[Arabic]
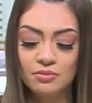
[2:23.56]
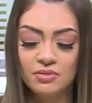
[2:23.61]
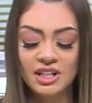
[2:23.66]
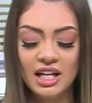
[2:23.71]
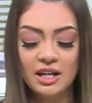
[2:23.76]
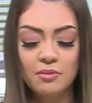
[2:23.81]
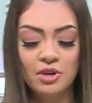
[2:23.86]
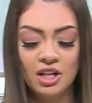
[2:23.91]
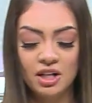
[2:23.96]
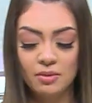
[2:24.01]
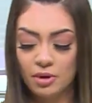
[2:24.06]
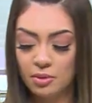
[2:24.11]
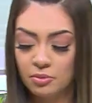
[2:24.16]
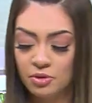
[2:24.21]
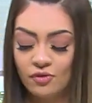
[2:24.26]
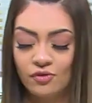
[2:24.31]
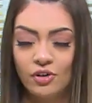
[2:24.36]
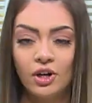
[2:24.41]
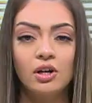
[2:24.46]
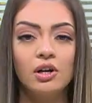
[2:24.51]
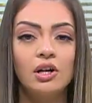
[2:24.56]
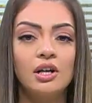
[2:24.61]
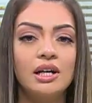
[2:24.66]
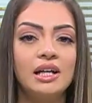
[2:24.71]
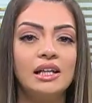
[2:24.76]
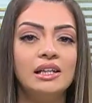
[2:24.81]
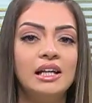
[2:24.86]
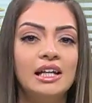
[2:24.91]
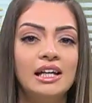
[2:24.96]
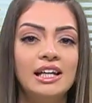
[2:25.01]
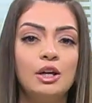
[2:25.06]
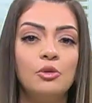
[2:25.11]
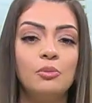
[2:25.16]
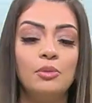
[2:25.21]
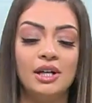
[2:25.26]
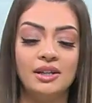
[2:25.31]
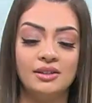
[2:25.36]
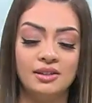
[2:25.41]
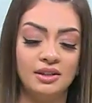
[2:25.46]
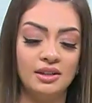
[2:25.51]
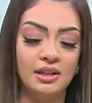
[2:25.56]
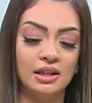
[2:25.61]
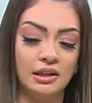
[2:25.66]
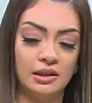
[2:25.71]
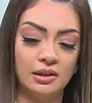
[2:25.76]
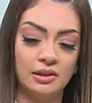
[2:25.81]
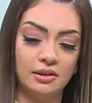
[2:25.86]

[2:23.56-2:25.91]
دايما نبقى بنفكر كده ايه باعتدال